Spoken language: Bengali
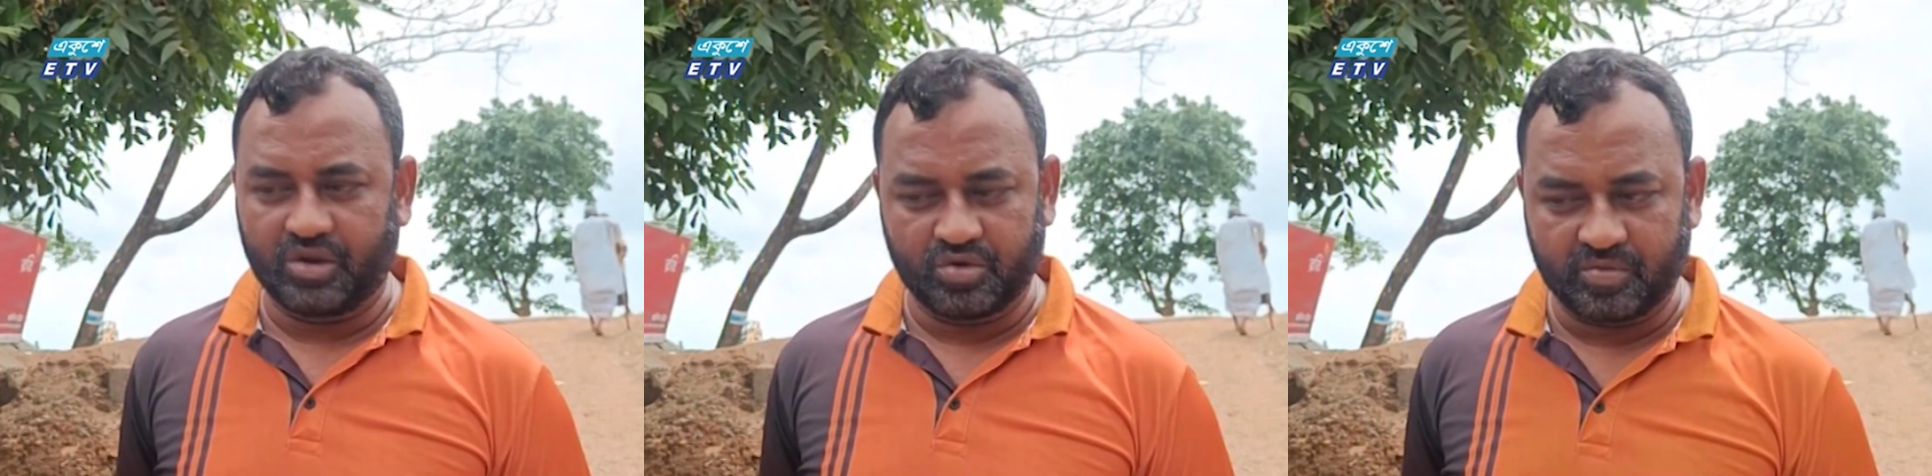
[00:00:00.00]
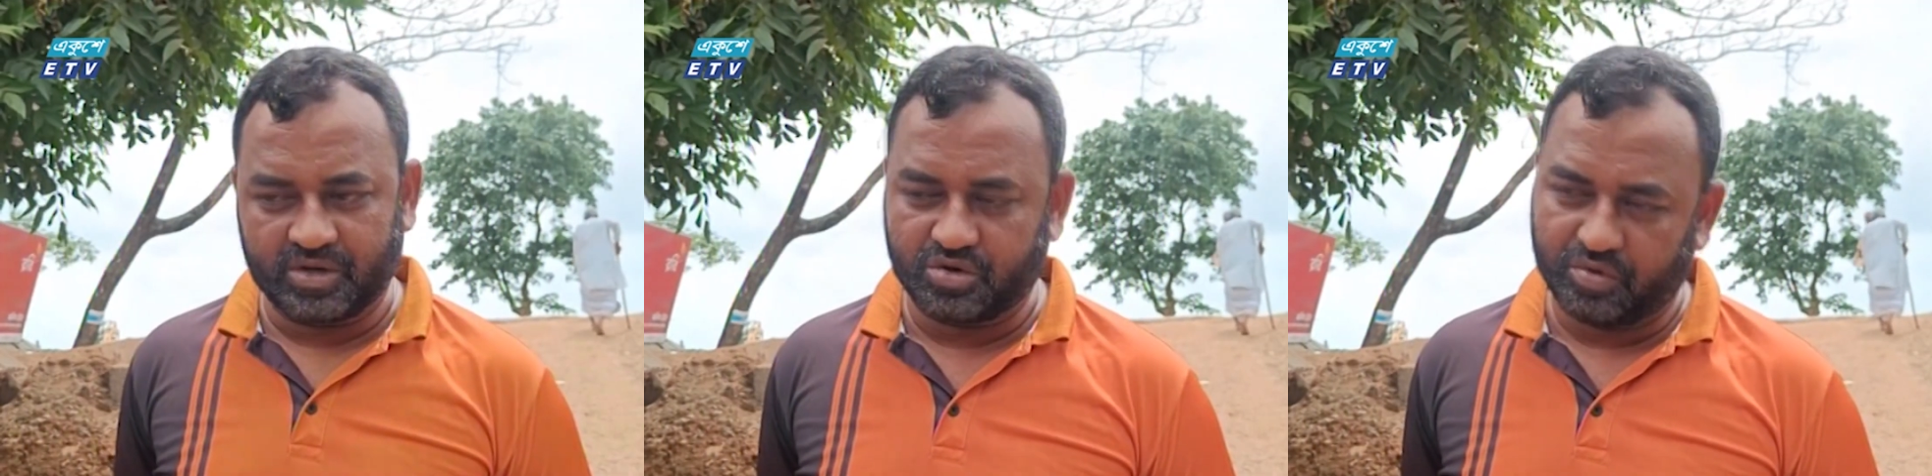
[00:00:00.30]

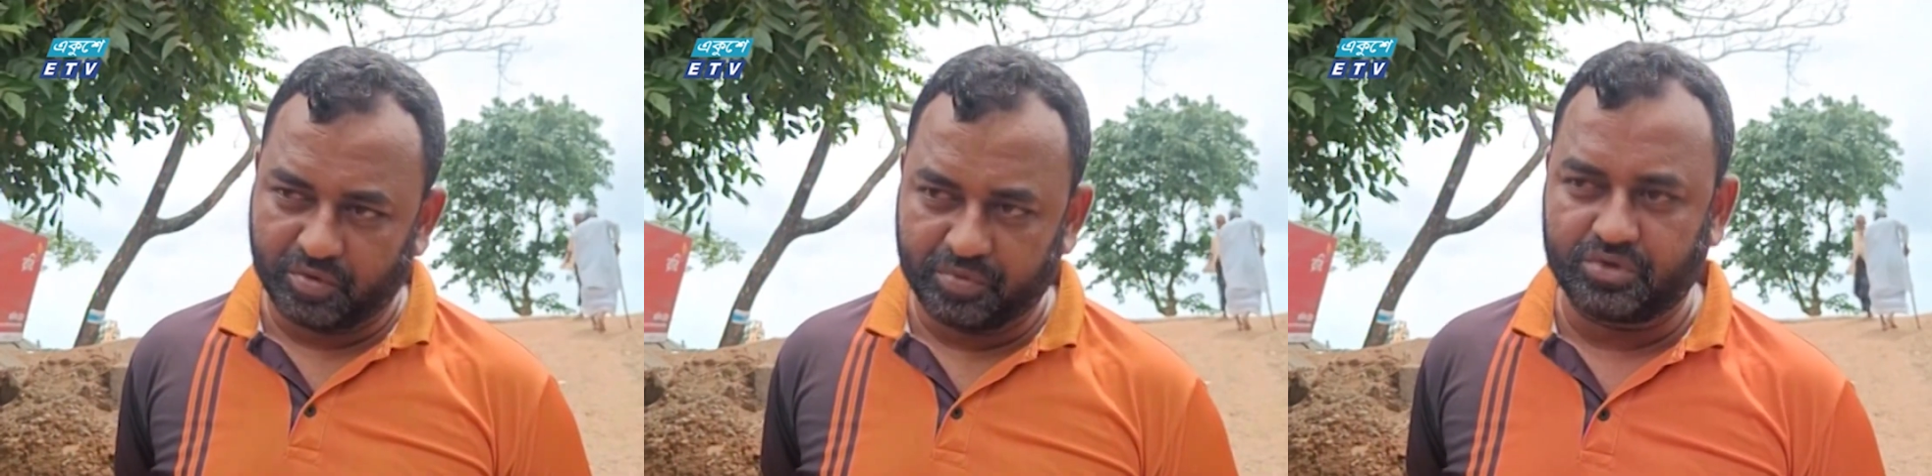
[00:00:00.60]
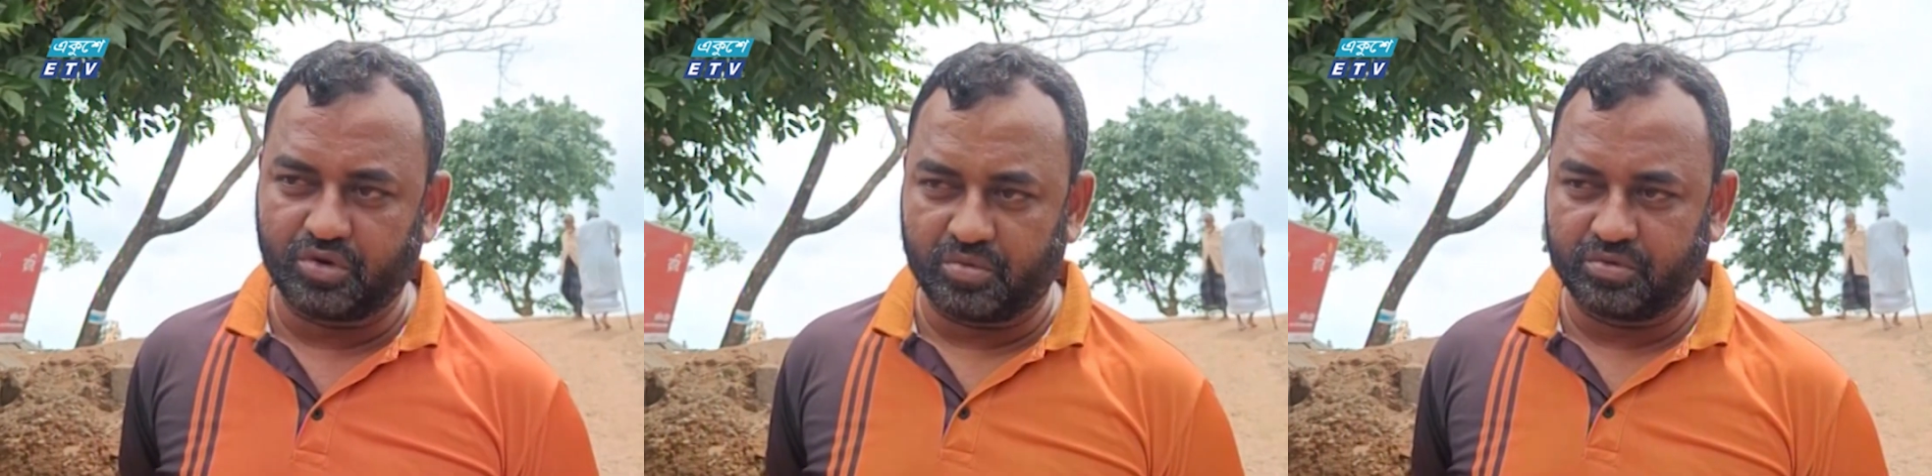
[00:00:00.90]
ইউনিভার্সিটি খুব
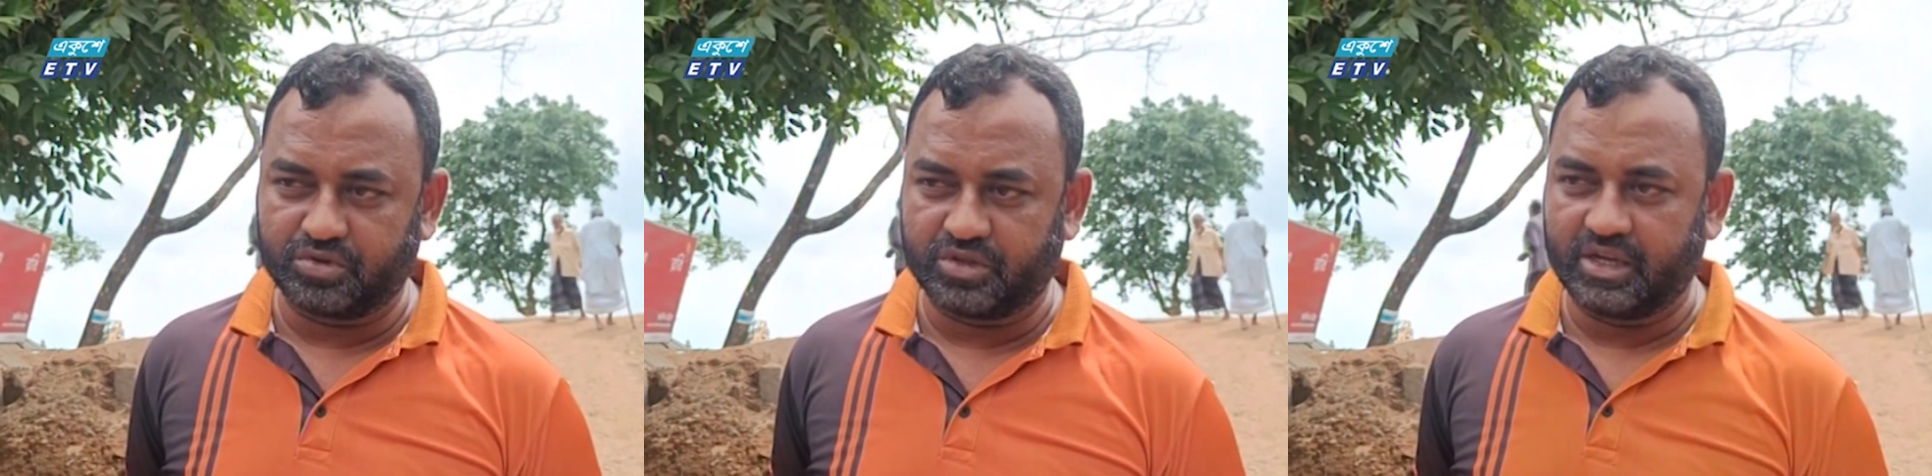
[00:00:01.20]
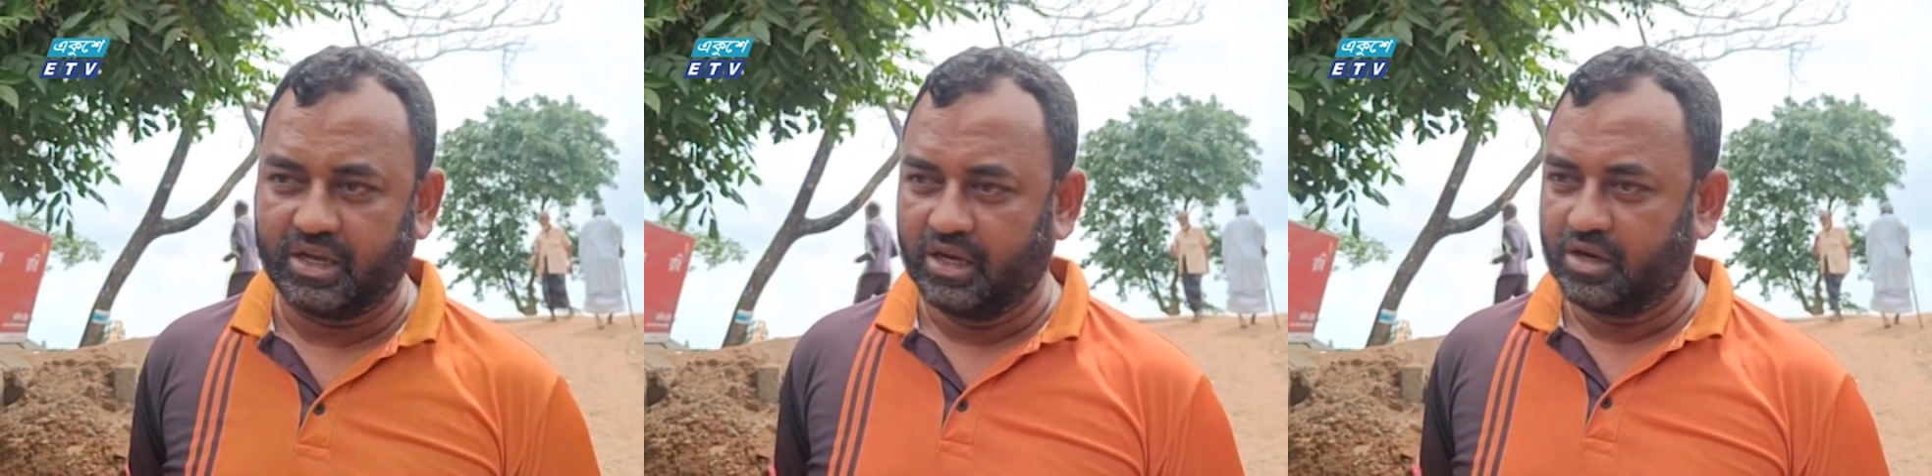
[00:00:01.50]
উপকৃত হবো যদি